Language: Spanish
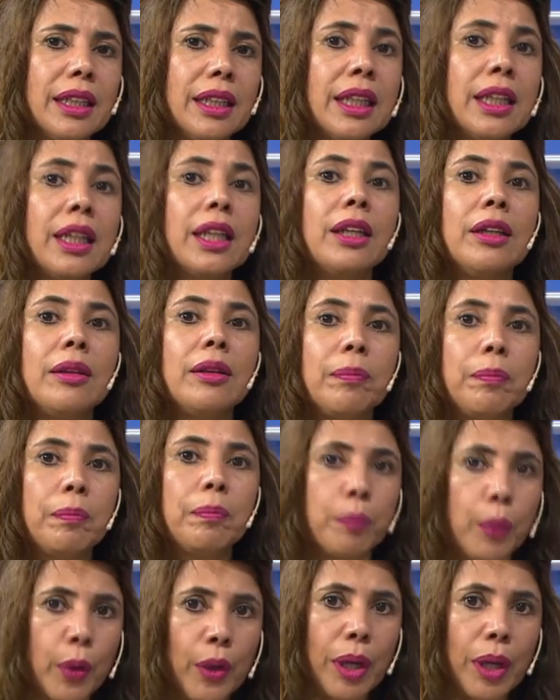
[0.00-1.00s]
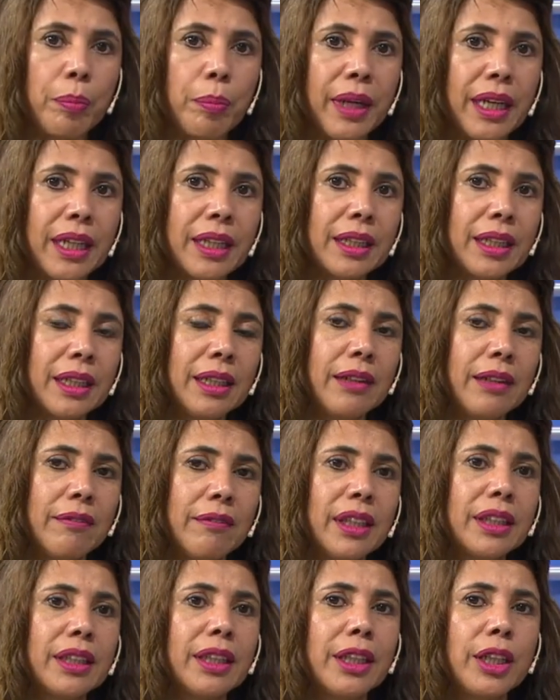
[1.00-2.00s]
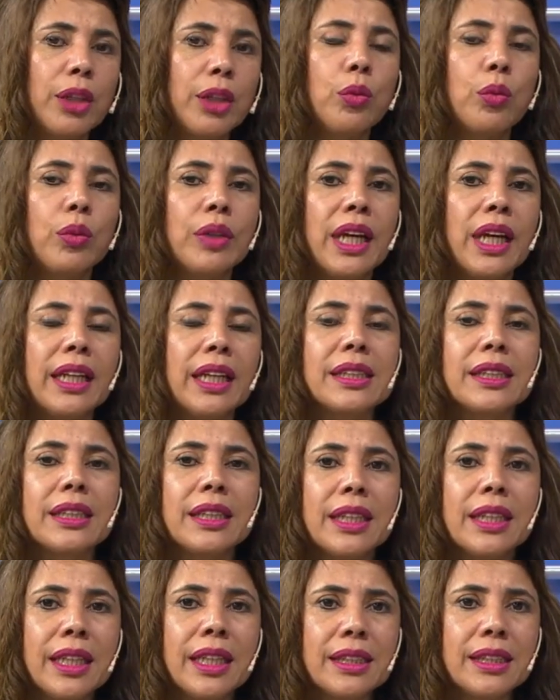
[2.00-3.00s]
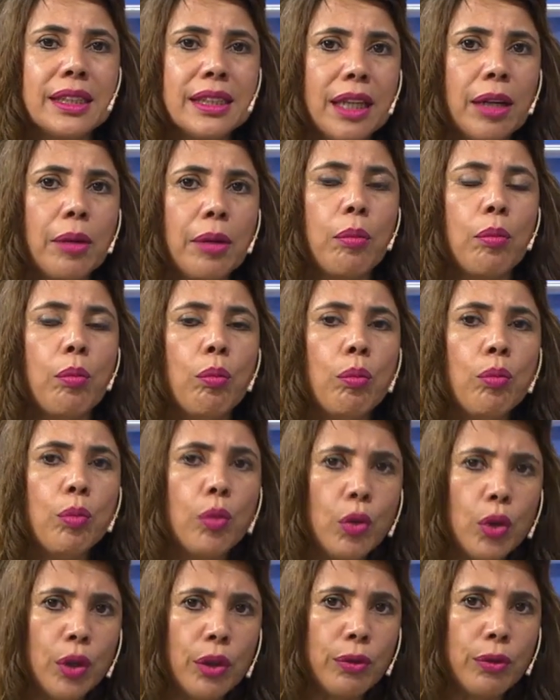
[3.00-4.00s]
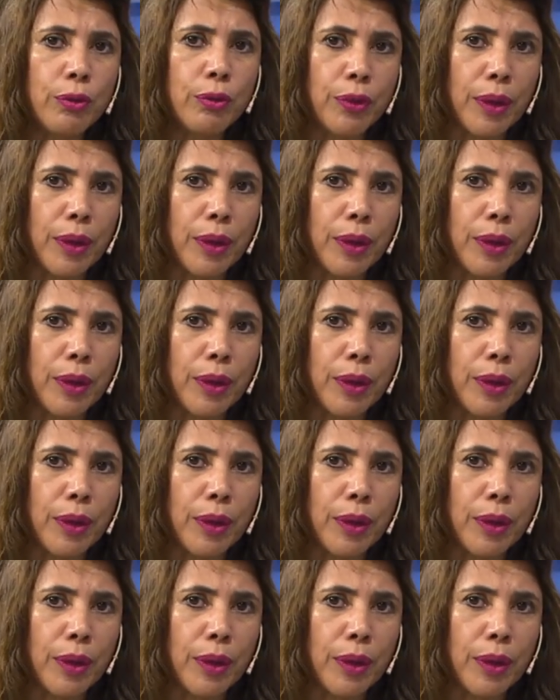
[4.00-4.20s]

y por aparte va a tener una incidencia muy